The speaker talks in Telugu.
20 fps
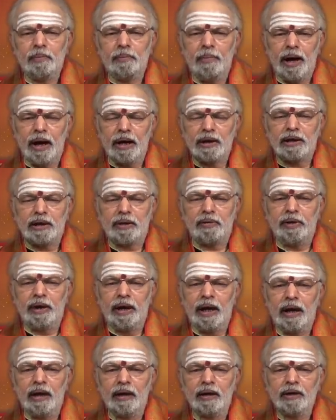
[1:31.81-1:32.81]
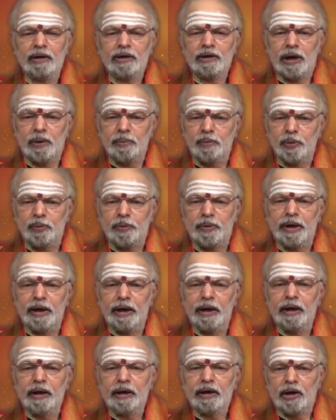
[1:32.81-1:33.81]
మానసికమైన సంతృప్తి
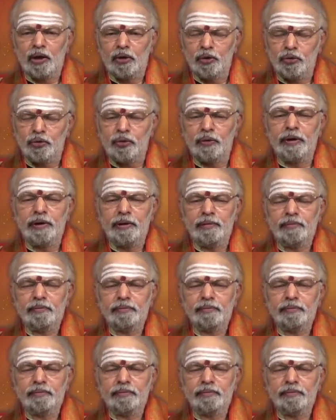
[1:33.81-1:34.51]
కలుగుతుంది